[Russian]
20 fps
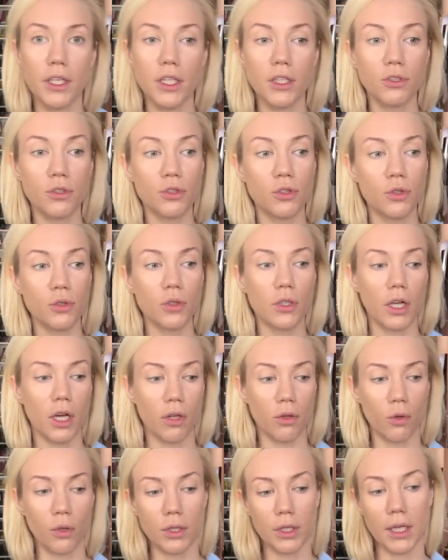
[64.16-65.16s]
и чуть-чуть
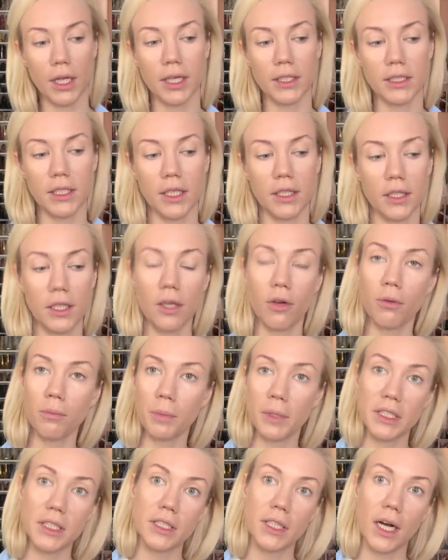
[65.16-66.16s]
холодные оттенки. Он
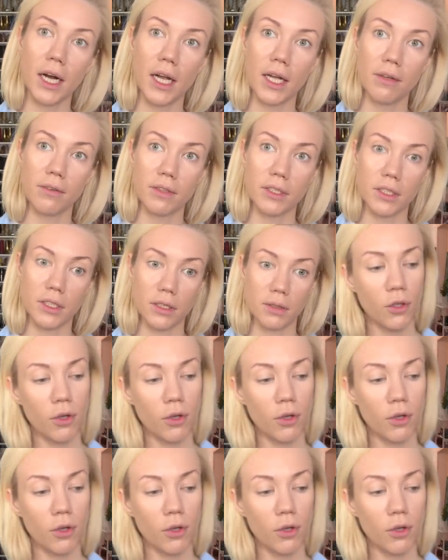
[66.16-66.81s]
подстраивается.